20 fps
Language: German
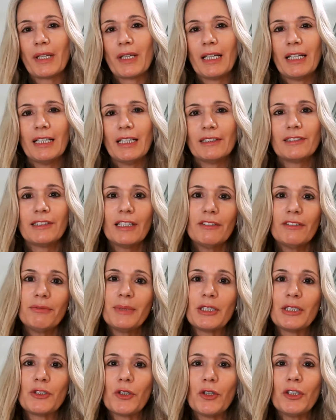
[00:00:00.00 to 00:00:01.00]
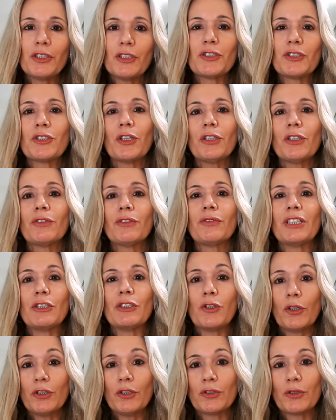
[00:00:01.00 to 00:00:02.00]
Selfmade Doc, Doc wie
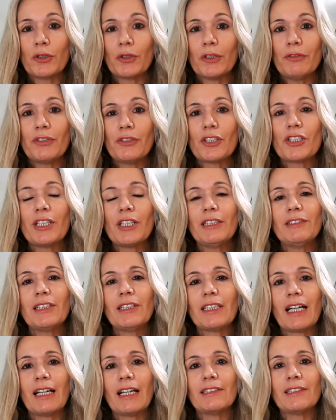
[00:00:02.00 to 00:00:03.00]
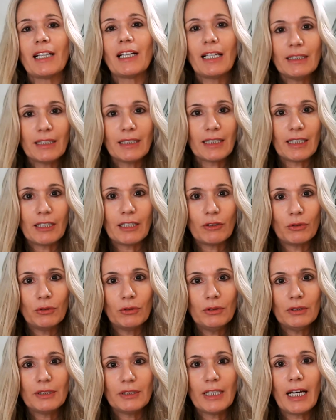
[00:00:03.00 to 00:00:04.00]
Doktor, versteht sich als
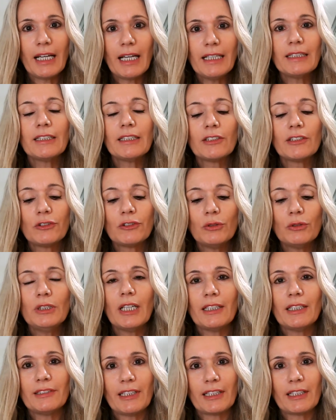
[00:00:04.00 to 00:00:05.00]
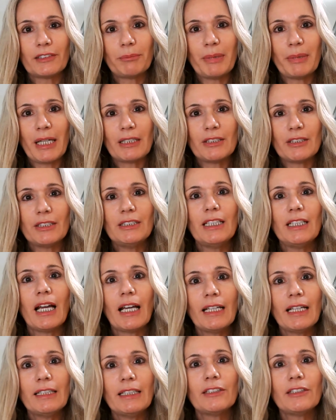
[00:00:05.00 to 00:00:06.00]
Anregung, der eigene Gesundheitsexperte, die
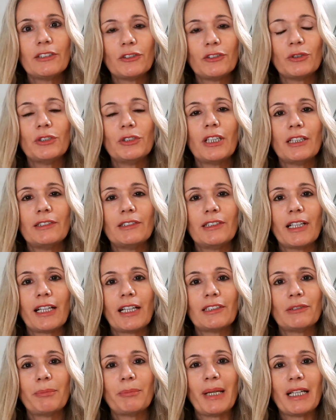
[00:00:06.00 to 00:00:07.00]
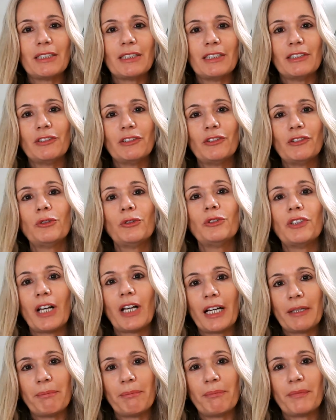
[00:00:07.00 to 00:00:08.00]
eigene Gesundheitsexpertin zu
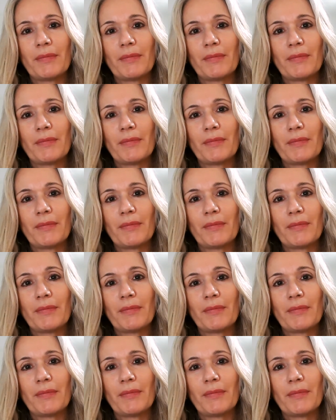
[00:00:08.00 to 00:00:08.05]
sein.